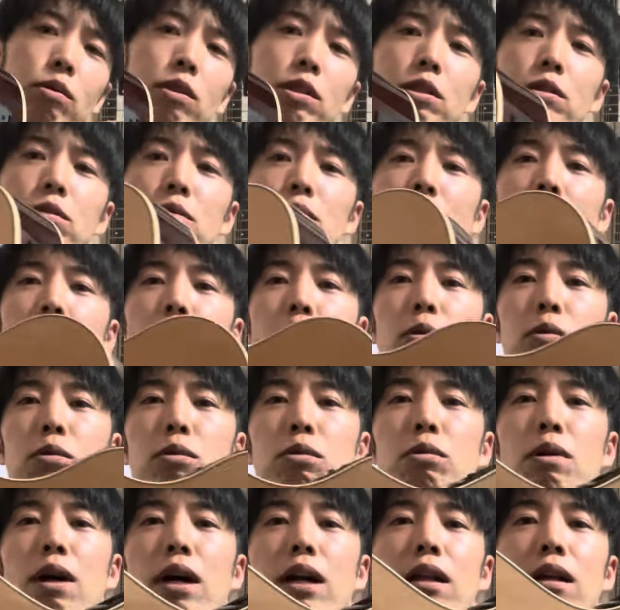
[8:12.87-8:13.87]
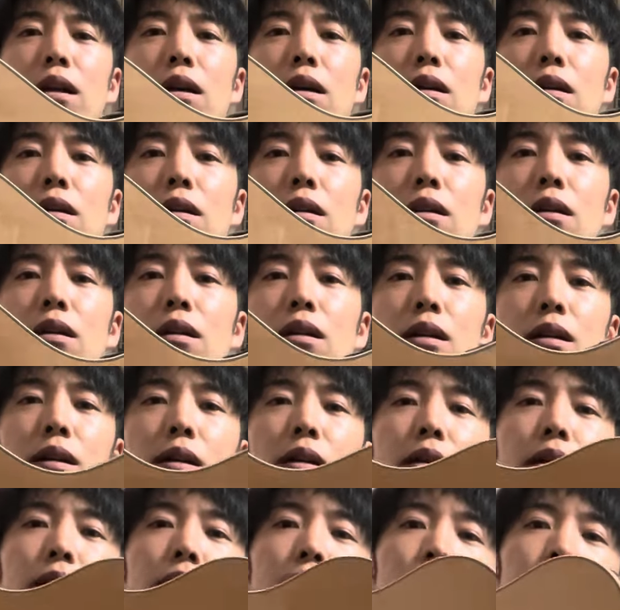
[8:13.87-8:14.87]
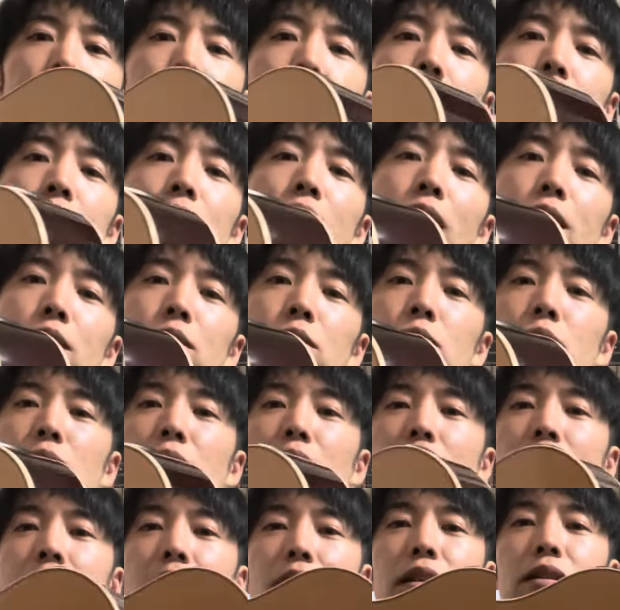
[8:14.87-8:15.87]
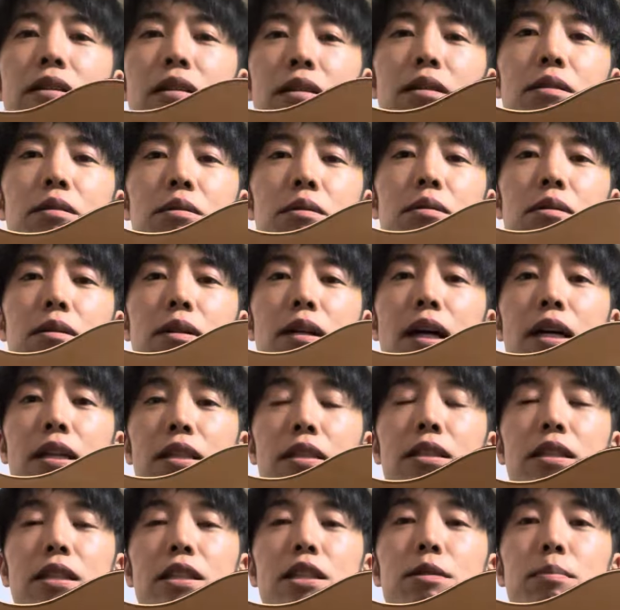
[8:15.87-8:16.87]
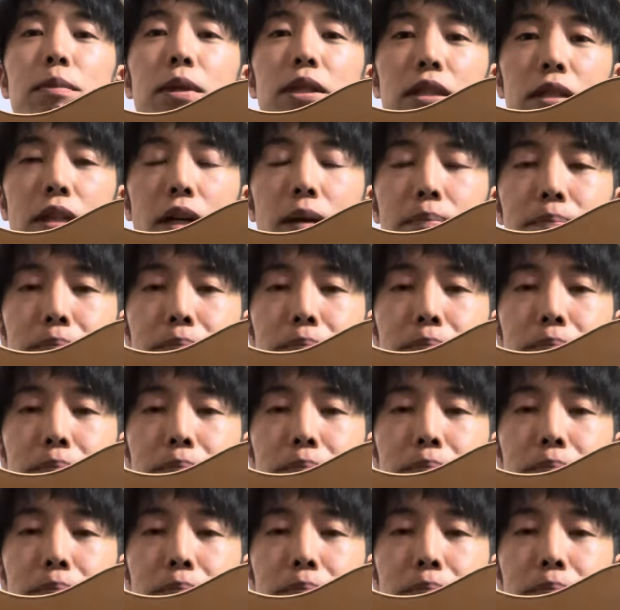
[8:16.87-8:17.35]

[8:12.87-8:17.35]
ちの方が音は鳴るのかなっていう感じがしました